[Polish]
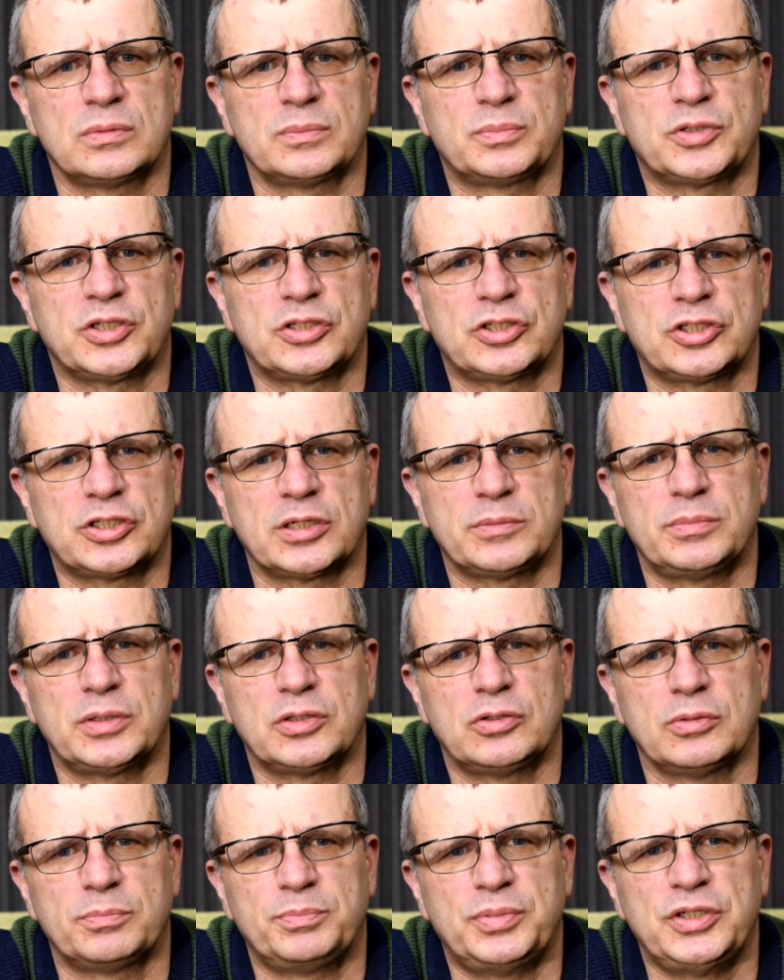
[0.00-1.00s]
przez Ciebie
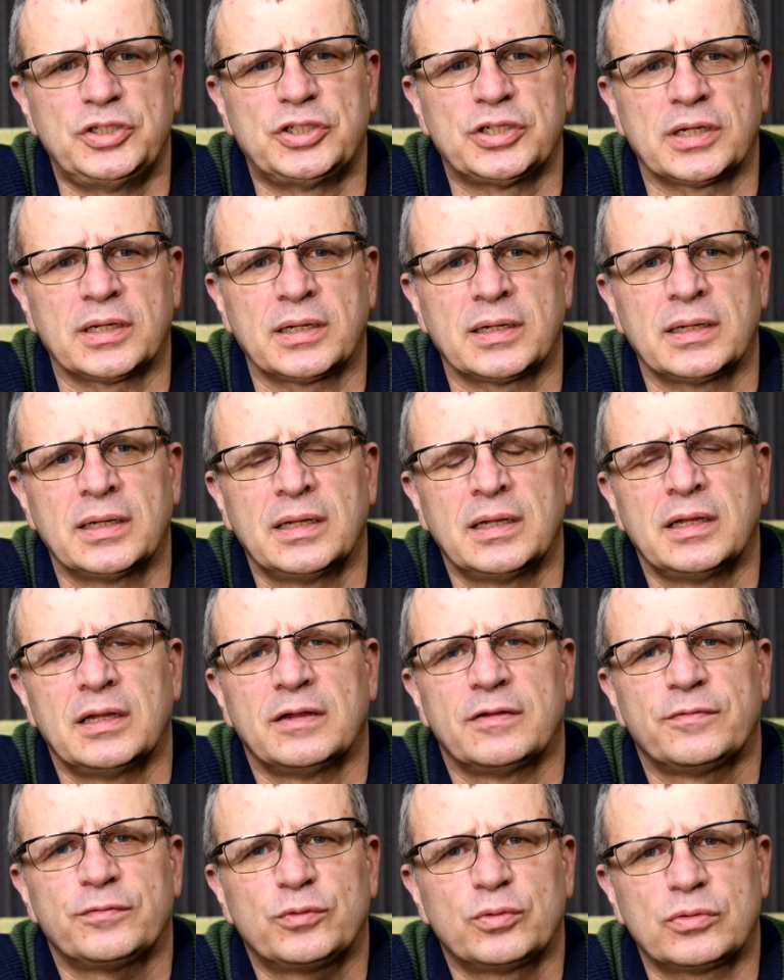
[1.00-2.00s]
do picia,
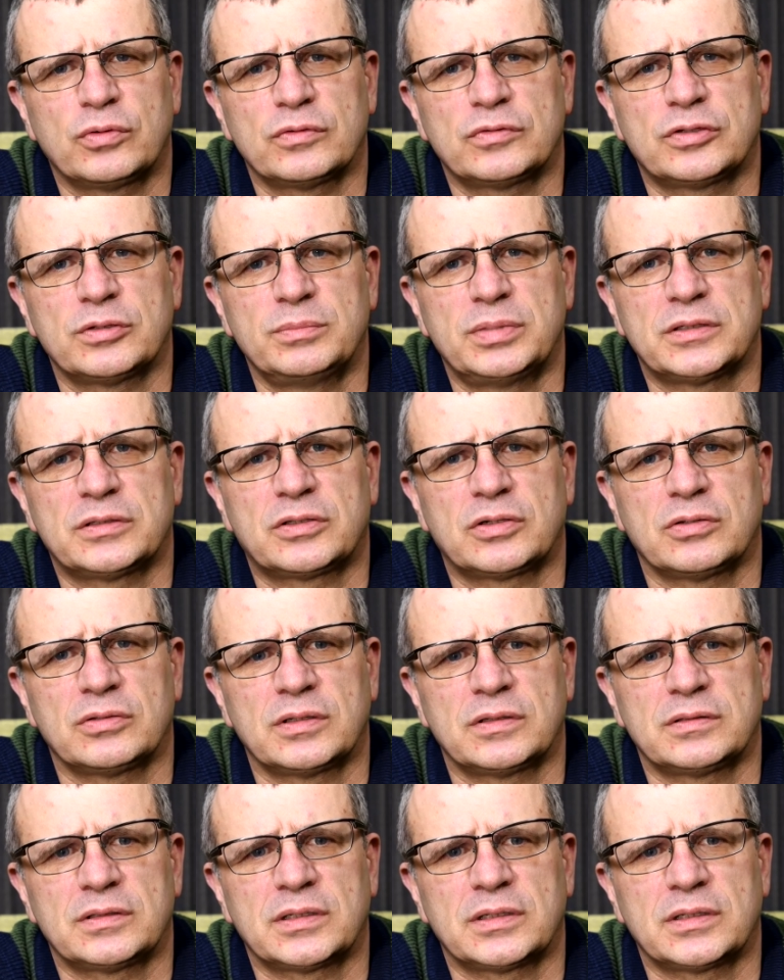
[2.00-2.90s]
w którą sobie stronę